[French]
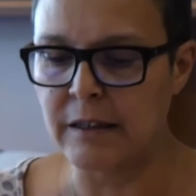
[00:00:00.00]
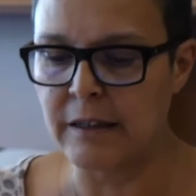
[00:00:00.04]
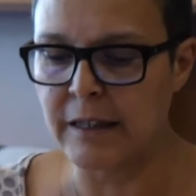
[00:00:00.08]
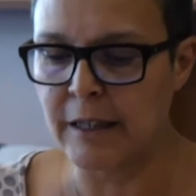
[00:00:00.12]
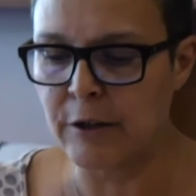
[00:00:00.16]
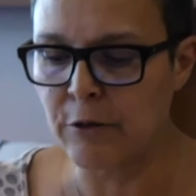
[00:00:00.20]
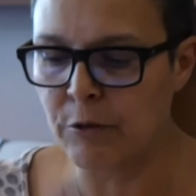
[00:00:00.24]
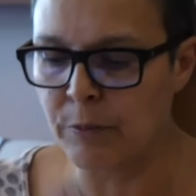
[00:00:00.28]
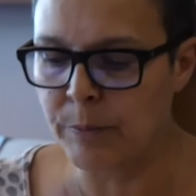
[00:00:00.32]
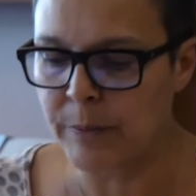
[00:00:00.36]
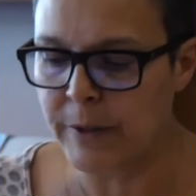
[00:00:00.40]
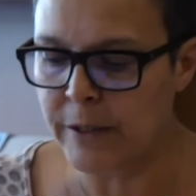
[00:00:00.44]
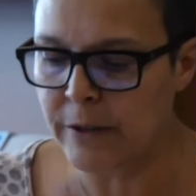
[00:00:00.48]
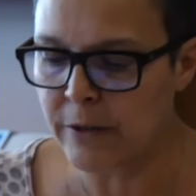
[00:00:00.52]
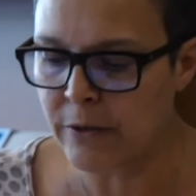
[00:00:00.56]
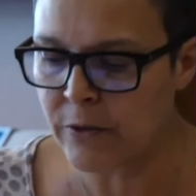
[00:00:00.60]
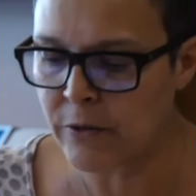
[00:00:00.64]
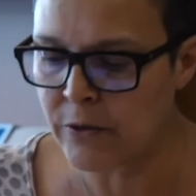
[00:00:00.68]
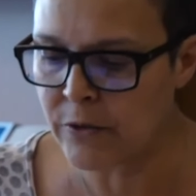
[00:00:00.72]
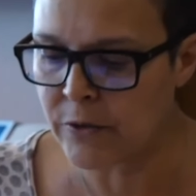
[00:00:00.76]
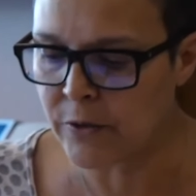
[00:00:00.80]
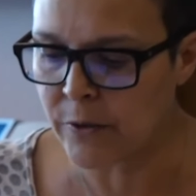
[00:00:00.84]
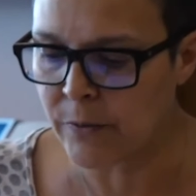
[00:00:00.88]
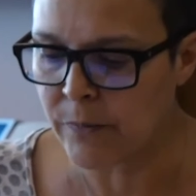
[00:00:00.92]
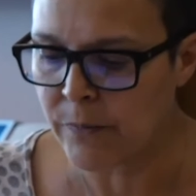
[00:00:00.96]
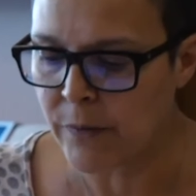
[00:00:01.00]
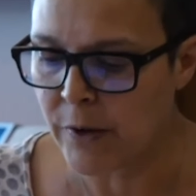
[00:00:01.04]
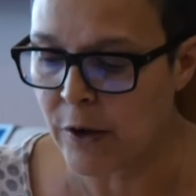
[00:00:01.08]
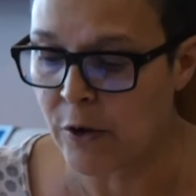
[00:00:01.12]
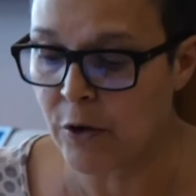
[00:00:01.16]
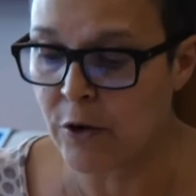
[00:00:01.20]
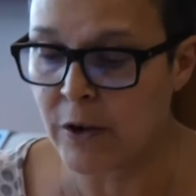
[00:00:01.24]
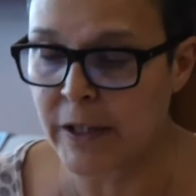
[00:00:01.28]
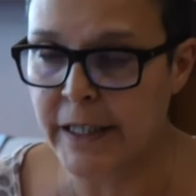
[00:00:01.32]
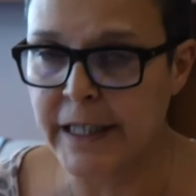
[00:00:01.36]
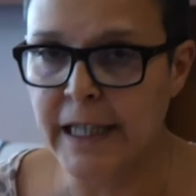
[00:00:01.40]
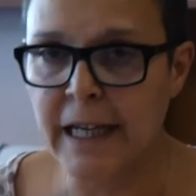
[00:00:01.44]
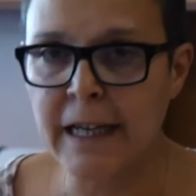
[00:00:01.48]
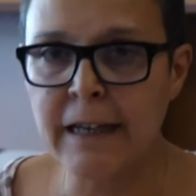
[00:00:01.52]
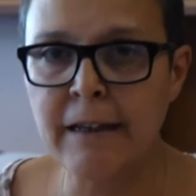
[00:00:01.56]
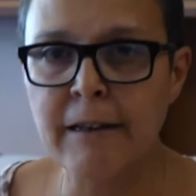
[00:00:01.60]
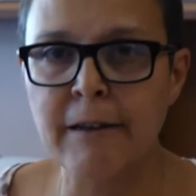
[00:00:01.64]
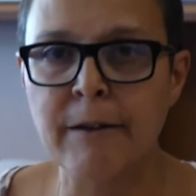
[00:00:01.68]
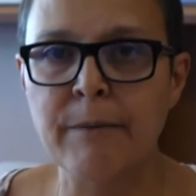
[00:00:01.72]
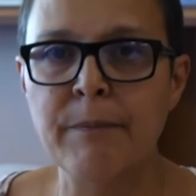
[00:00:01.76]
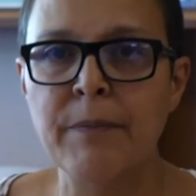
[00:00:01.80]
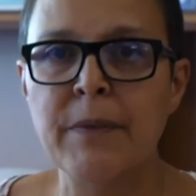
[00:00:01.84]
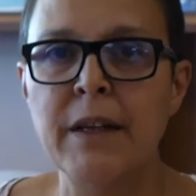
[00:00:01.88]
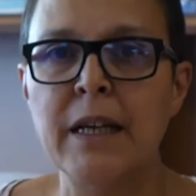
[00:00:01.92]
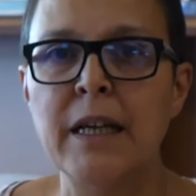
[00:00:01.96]
des, compétences en
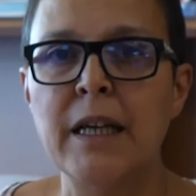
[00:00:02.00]
réel,